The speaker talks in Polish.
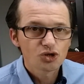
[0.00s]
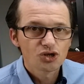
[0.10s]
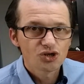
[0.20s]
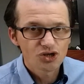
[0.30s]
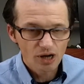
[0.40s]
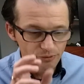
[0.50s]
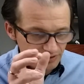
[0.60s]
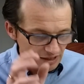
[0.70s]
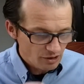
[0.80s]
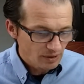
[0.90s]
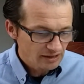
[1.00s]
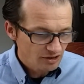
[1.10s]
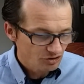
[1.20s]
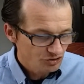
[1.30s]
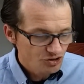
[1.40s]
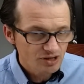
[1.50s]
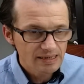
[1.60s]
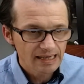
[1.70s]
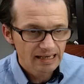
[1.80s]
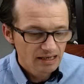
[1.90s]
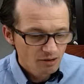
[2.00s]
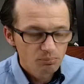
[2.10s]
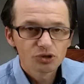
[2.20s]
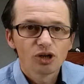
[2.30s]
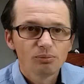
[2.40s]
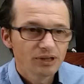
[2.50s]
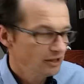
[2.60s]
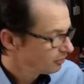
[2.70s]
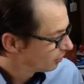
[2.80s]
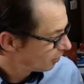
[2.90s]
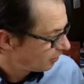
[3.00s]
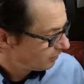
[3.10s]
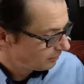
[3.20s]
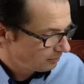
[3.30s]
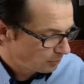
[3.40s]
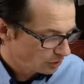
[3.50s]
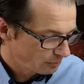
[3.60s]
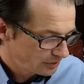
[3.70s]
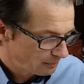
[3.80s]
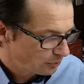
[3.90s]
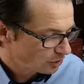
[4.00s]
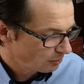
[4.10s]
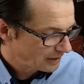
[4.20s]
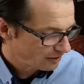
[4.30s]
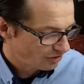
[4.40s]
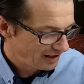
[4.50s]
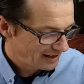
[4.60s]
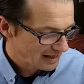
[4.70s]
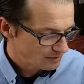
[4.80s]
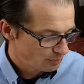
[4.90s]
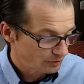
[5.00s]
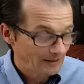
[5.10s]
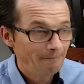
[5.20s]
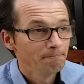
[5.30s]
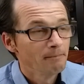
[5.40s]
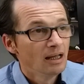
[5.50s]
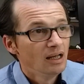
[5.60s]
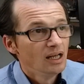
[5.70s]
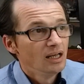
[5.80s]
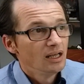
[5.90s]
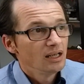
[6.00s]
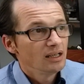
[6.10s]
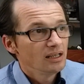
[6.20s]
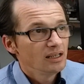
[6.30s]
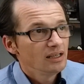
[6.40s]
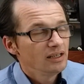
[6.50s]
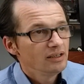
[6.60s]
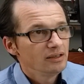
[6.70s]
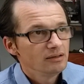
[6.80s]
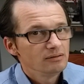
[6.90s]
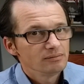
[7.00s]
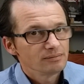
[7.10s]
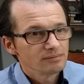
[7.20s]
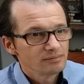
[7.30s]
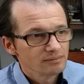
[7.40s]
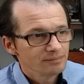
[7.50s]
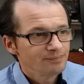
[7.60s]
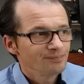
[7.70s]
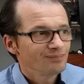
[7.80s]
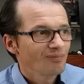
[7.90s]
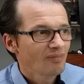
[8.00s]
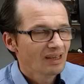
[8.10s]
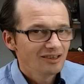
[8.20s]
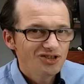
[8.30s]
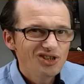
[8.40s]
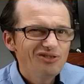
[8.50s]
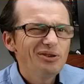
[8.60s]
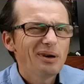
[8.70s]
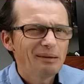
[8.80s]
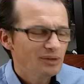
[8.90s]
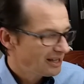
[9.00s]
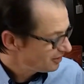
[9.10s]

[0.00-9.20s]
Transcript: trzy strzały w takiej ładnej koniczynce, podobnej do, podobne, podobna do Eleja Sporta. Yy, zdziwiła, mnie,